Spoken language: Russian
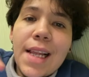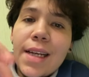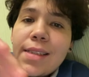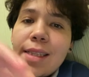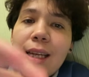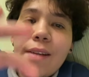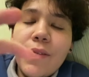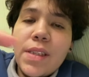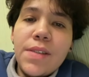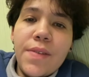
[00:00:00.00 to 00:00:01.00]

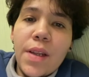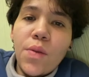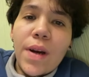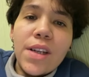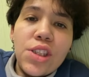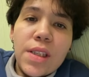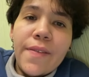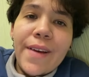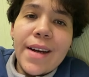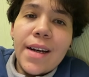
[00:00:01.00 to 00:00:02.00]
оценивать Свету как
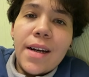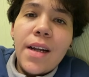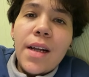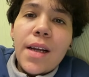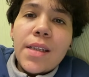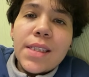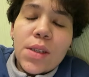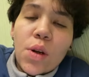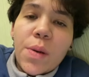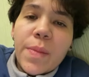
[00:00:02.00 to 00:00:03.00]
человека, с
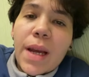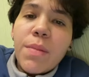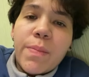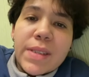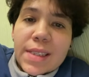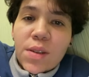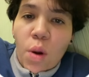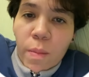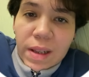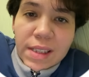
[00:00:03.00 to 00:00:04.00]
которым я бы
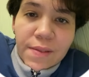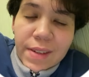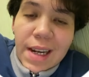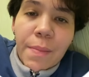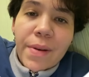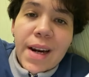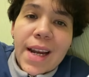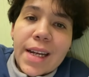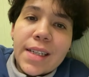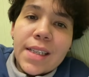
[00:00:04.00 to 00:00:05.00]
познакомилась вне
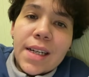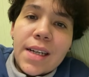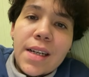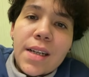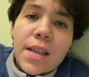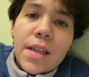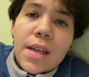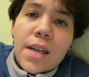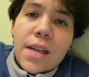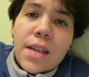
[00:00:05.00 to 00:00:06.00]
проекта,
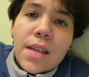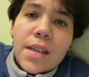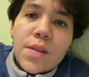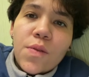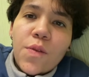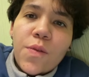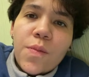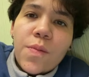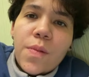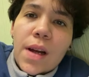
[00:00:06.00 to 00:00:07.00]
а, ну,
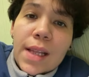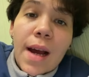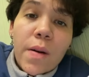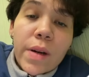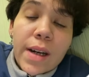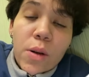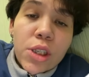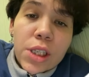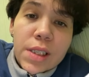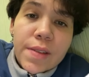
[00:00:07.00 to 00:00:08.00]
она
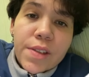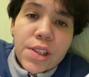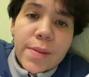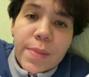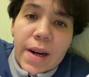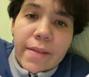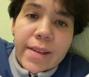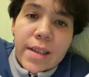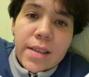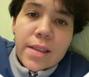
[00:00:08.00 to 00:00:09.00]
хорошая девочка,
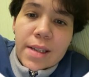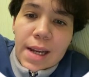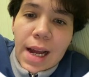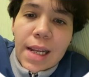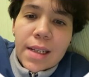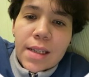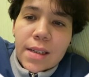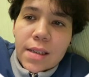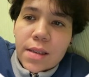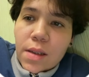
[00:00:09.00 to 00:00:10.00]
правда,
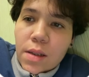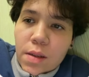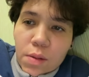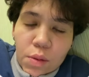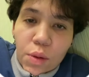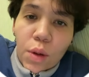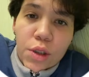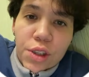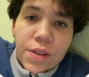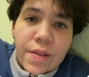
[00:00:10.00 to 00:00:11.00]
реально крутой
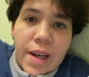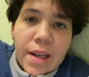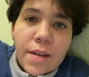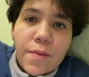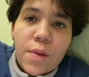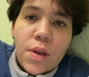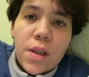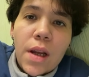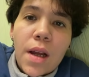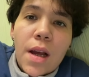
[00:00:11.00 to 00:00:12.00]
человек,
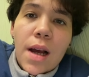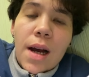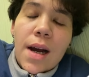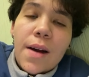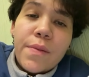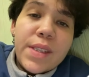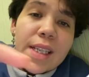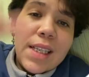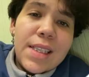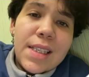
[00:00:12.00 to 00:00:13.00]
вот. А
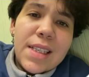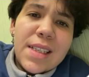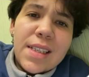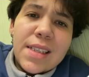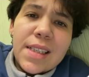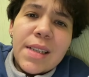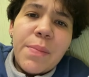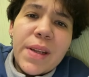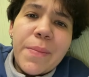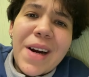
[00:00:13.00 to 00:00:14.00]
все эти
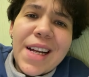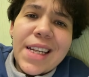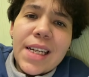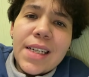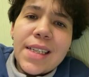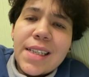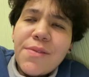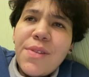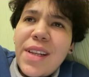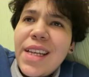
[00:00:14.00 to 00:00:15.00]
недопонимания,
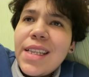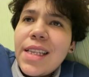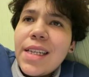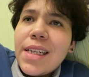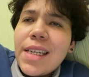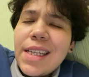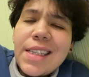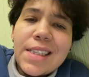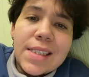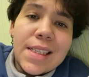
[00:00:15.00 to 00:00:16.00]
конфликты,
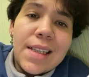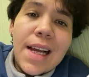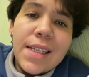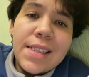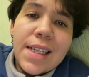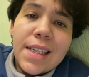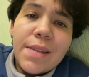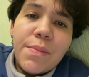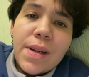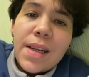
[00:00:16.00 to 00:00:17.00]
какие-то разногласия,
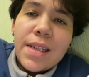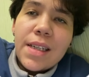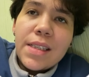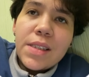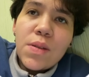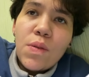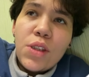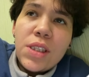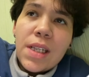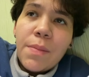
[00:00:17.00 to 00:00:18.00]
они были
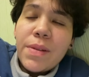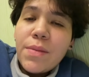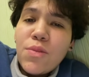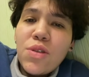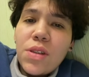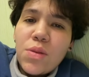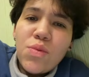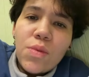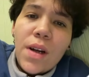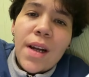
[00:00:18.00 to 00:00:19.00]
исключительно потому, что,
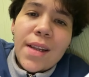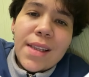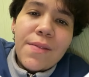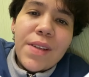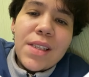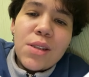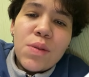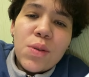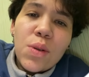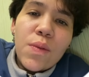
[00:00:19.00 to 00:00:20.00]
ну, ты видишь
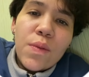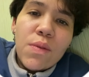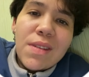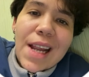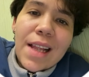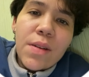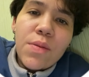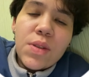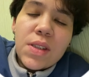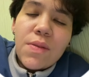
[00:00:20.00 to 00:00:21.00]
всю эту
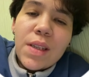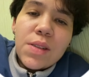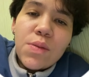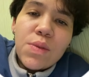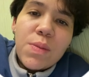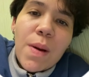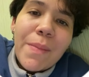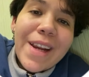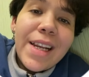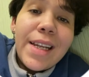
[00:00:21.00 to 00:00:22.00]
внутрянку, и, соответственно, у тебя
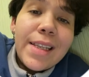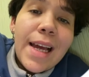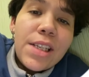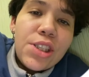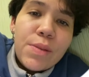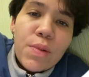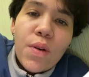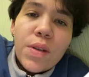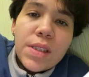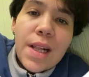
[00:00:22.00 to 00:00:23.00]
мнение иначе
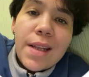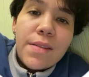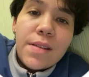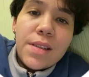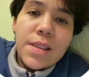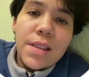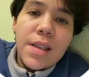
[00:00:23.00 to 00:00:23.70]
немного складывается.